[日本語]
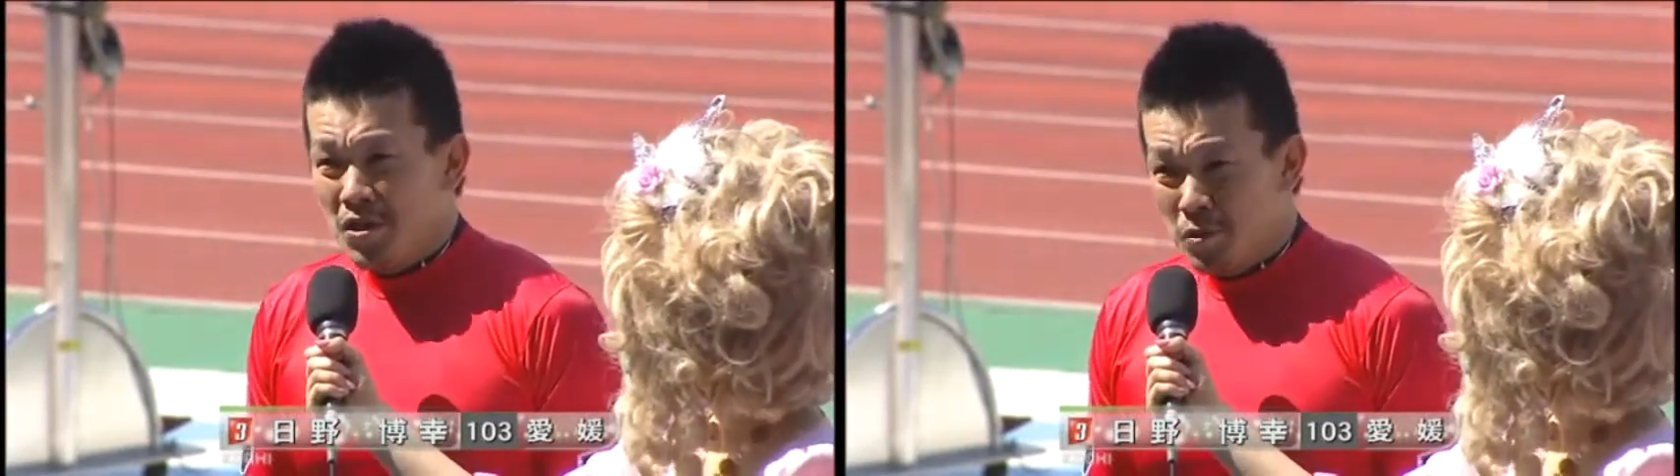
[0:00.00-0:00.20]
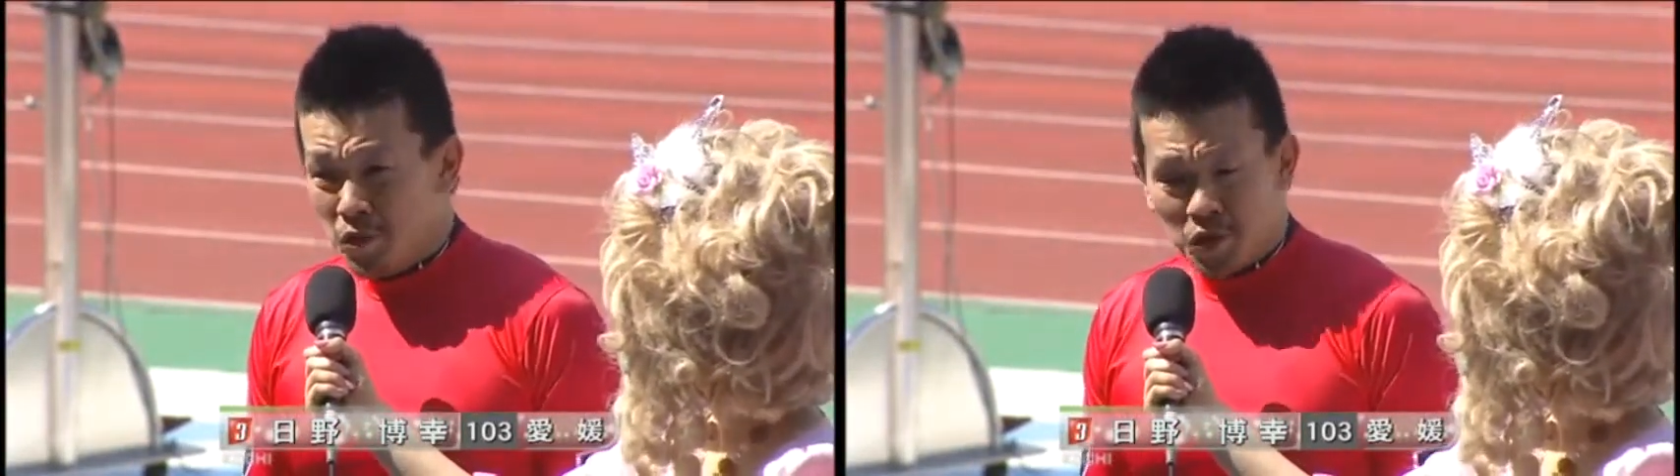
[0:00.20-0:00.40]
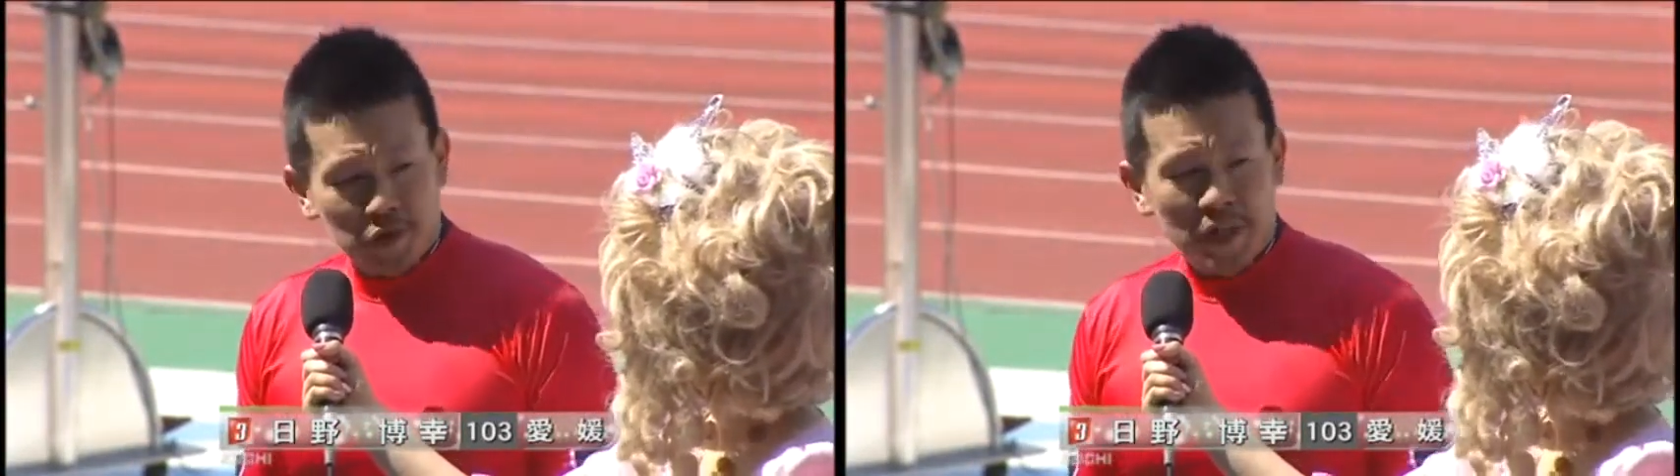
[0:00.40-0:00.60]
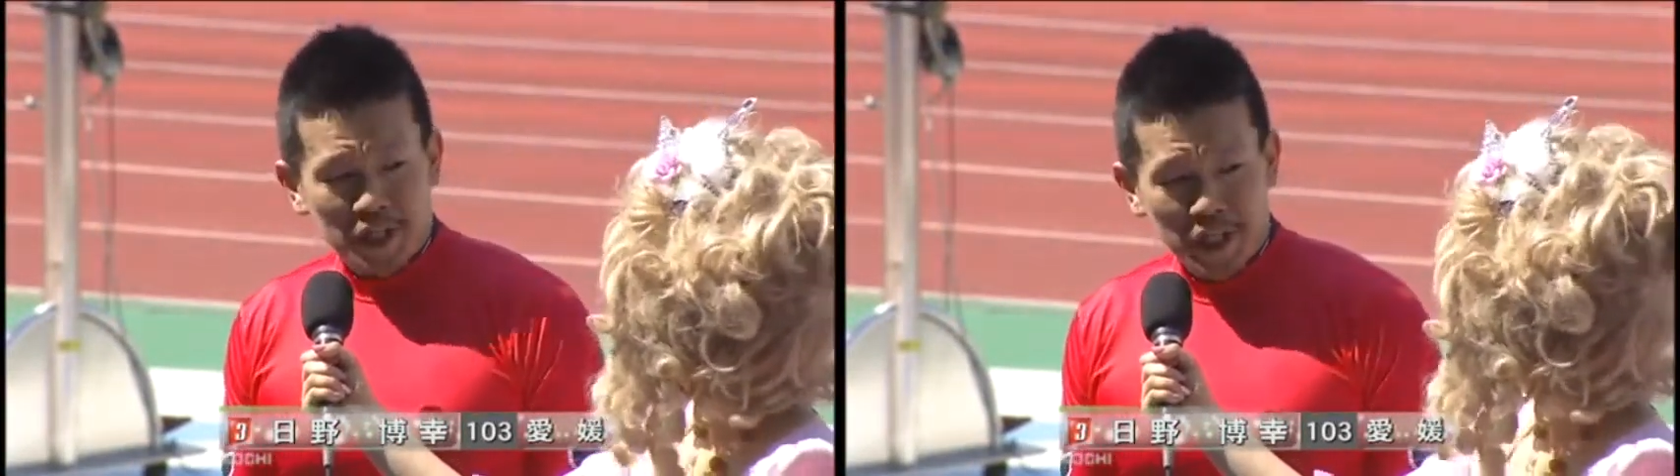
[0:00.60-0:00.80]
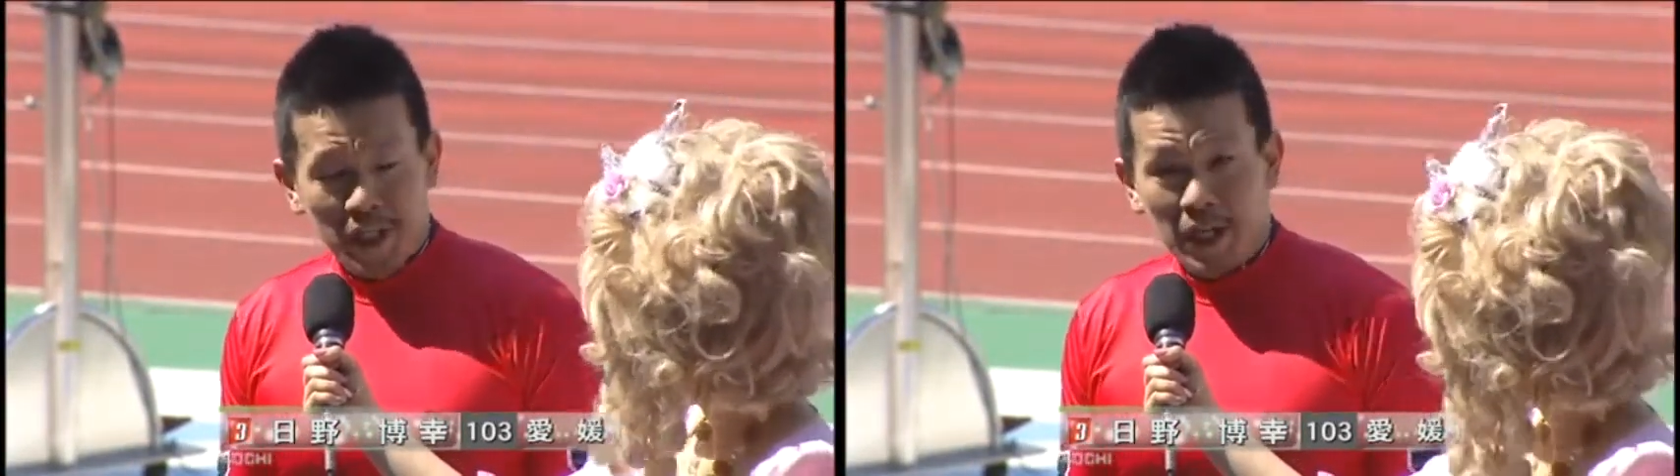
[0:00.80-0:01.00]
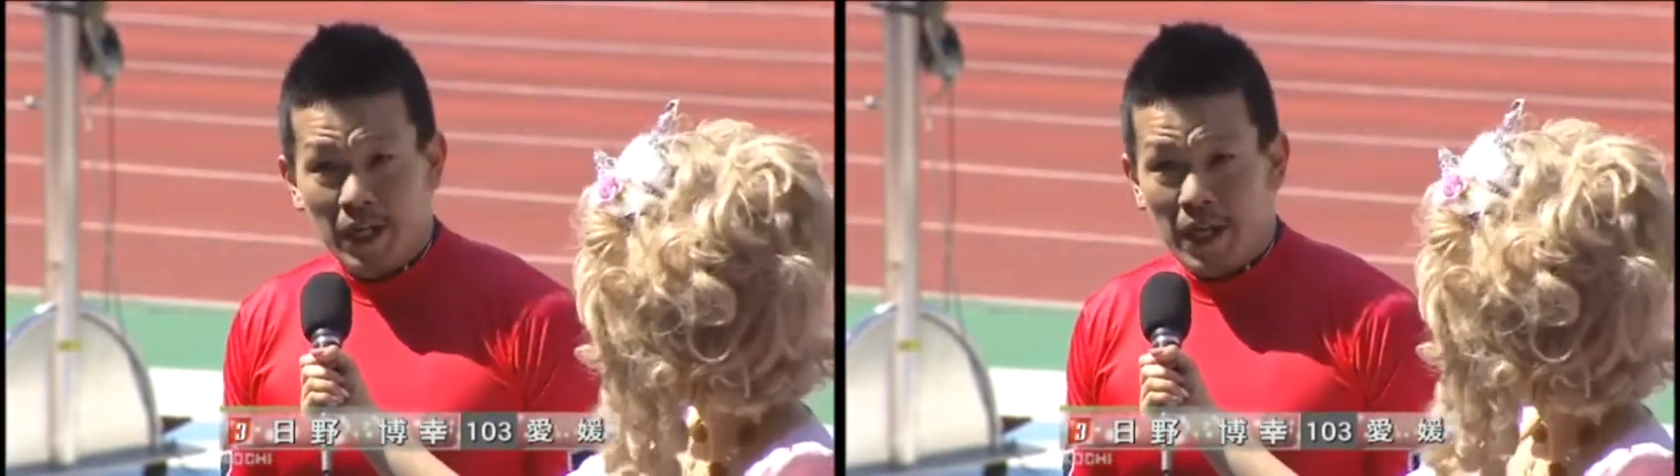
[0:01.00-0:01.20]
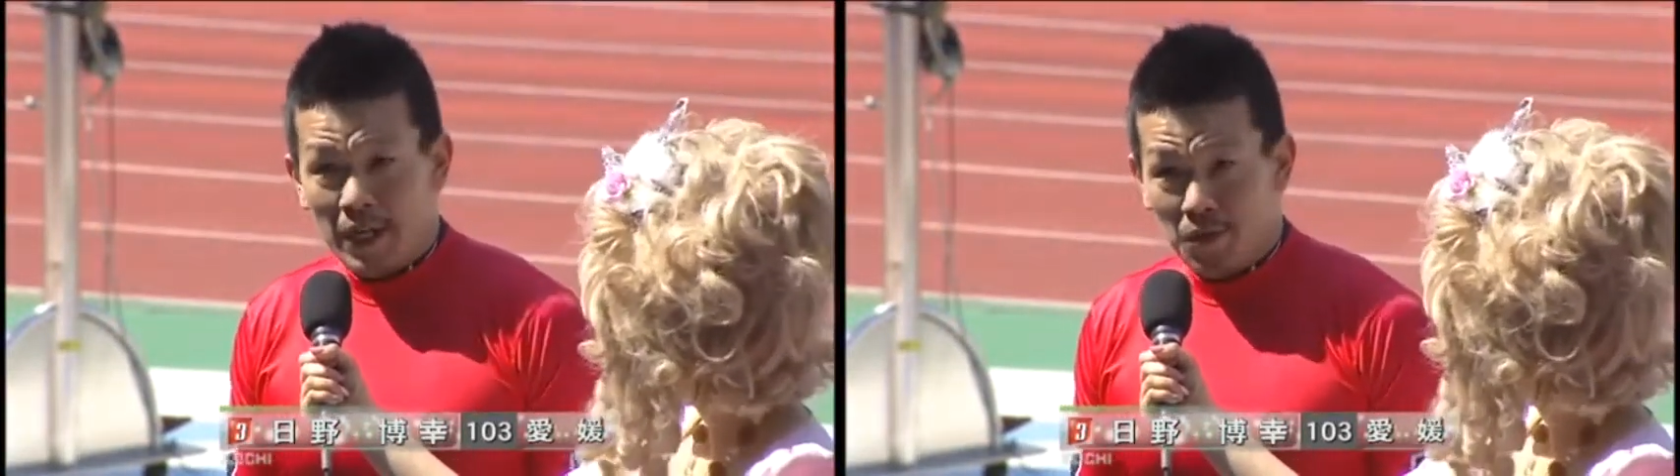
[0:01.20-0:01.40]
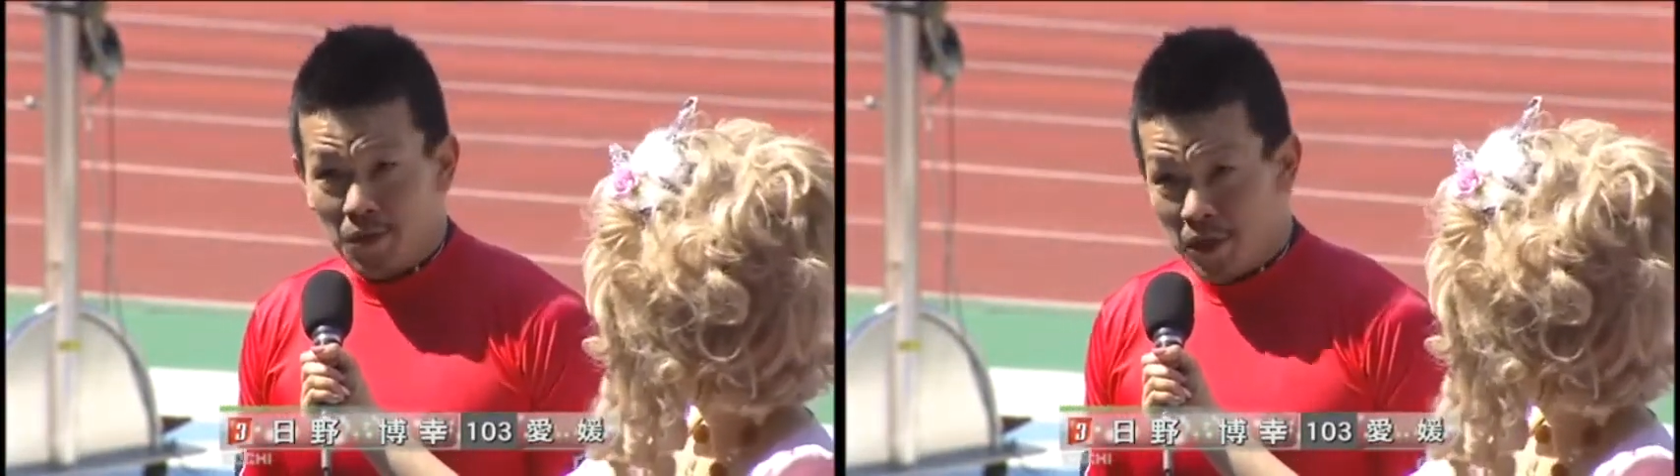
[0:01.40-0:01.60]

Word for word: 地元地区だしあ